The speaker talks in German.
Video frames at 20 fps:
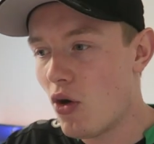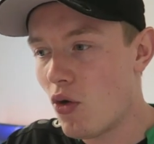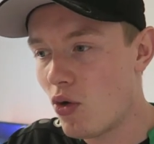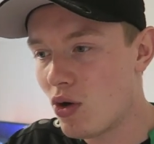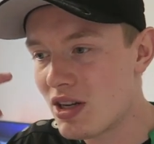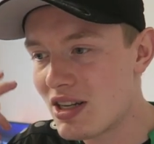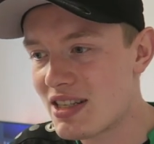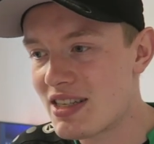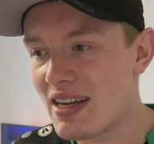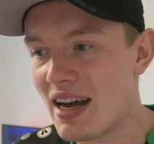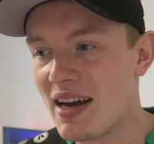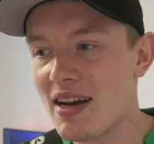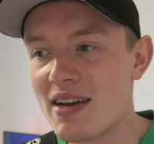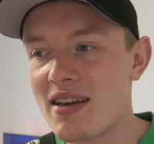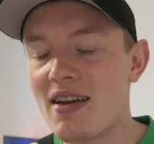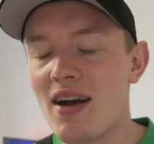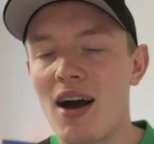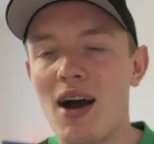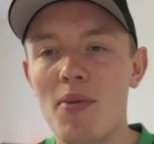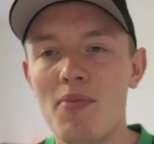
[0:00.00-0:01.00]
Und
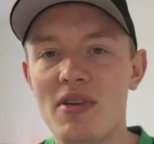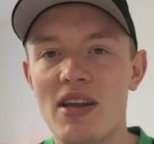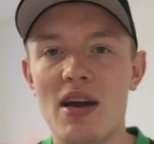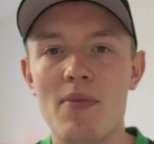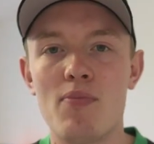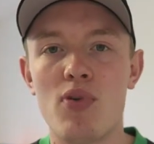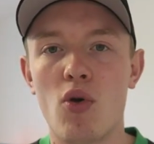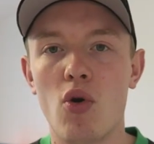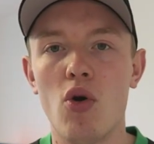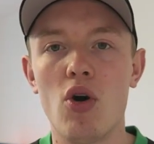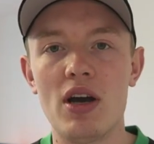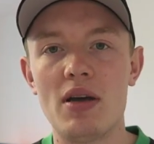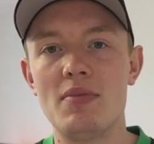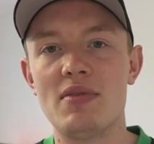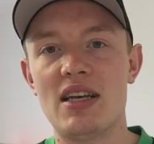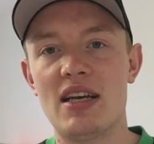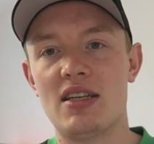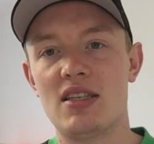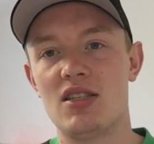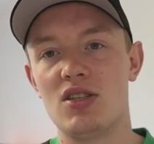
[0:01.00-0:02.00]
dann kam der Bruch
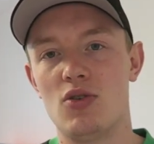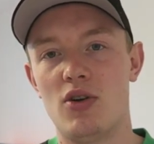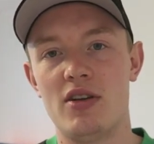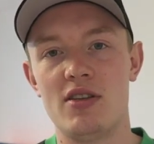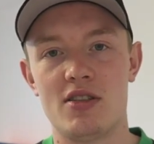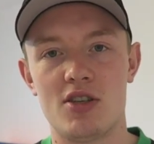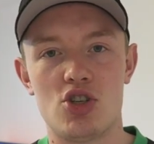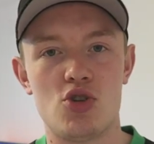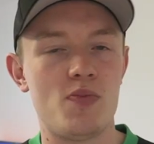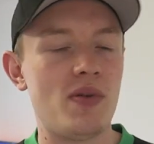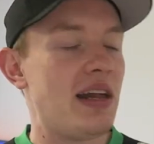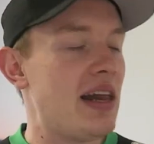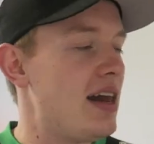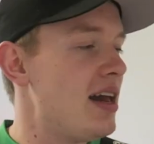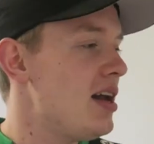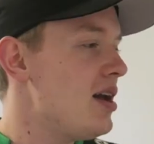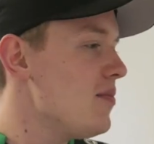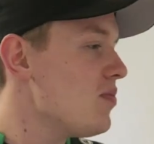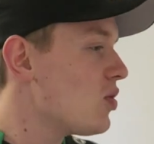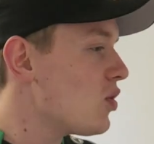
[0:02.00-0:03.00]
im
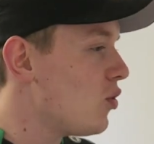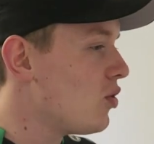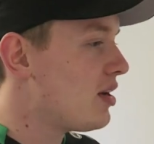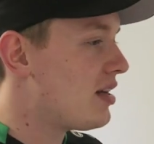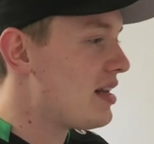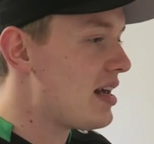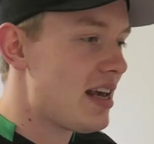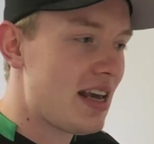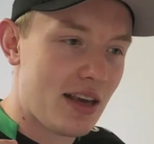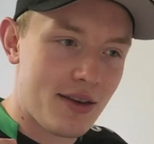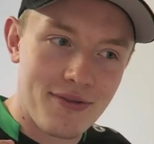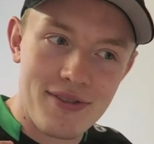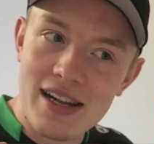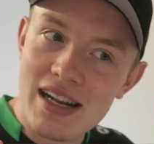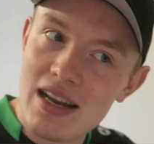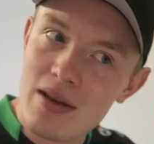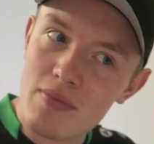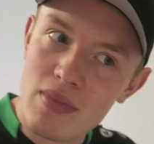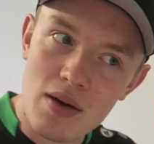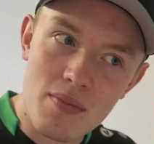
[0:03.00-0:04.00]
96-Spiel. Und ich
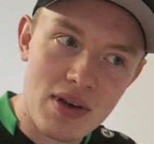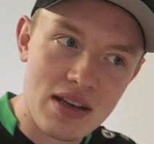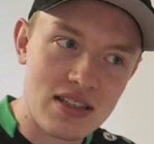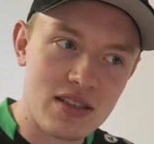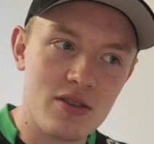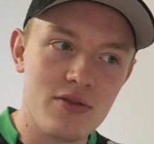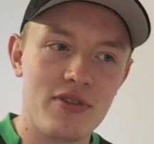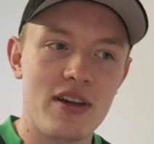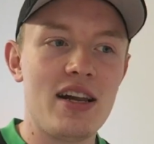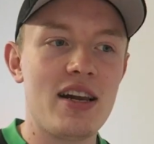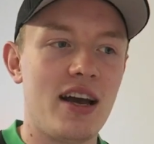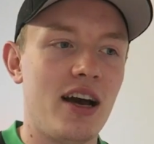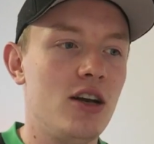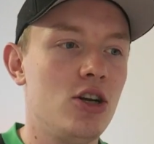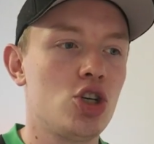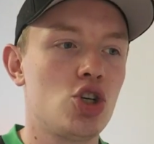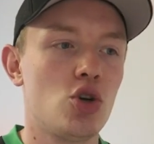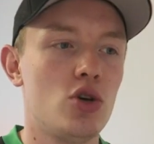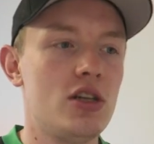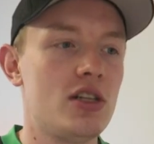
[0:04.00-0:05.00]
will dem beim besten Willen
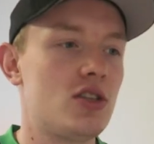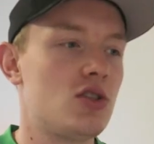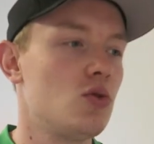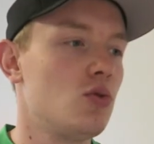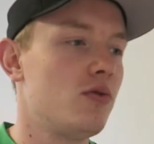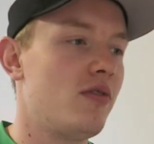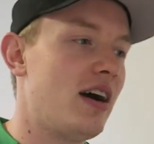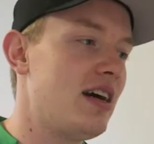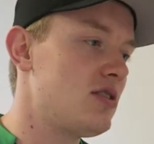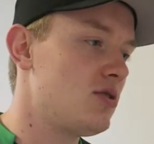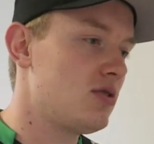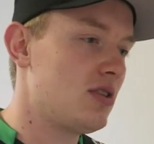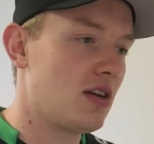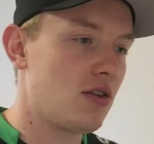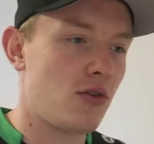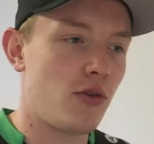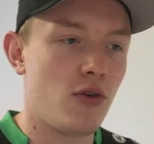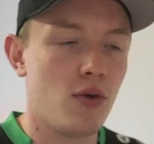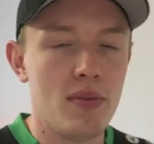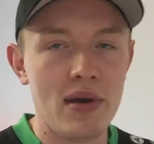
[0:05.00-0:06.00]
keine Schuld zuweisen. Und
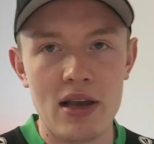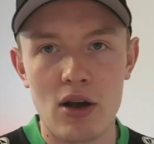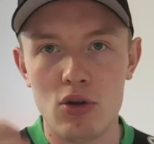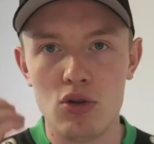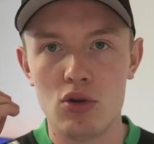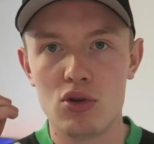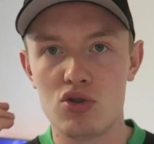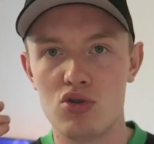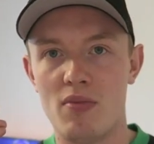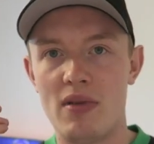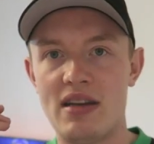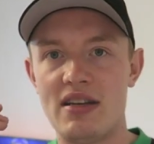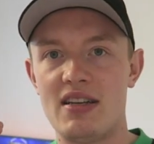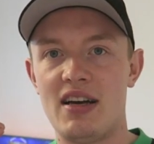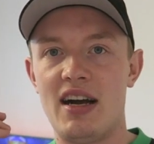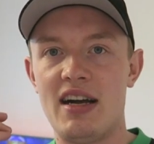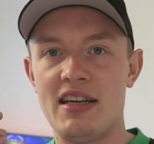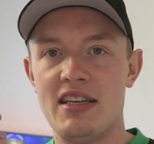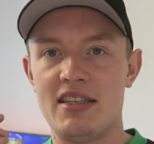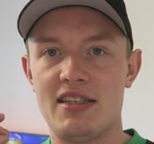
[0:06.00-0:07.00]
das ist für mich auch nur so
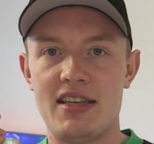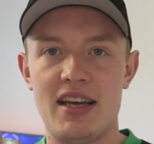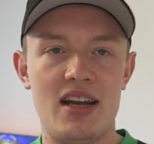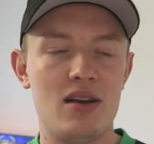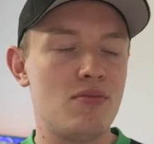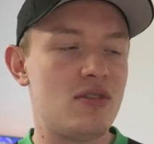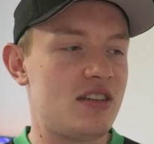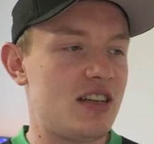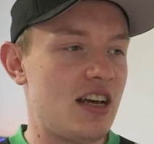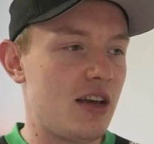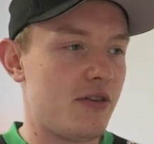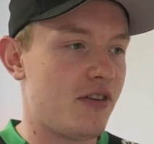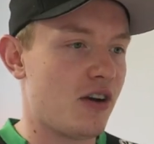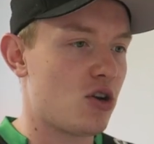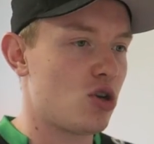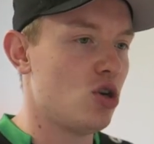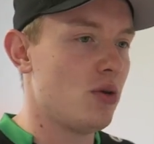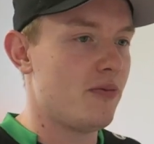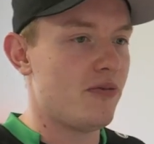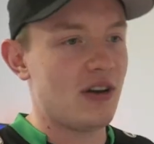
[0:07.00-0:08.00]
mental die Szene, mit der ich
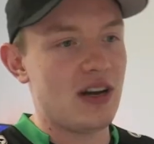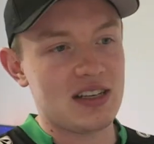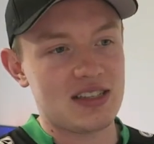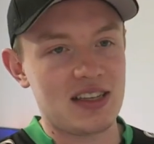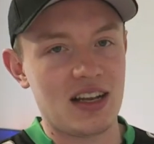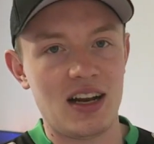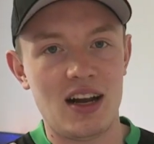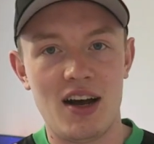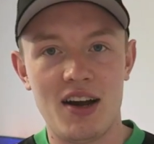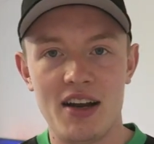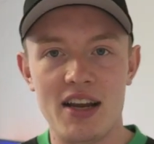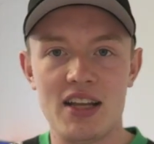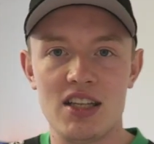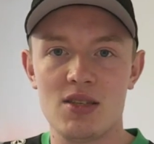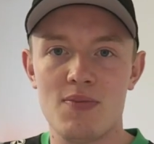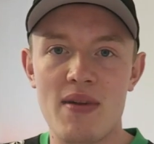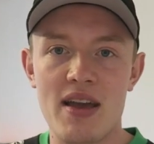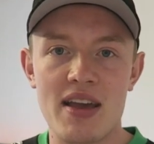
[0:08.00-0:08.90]
verknüpfe, dass danach nichts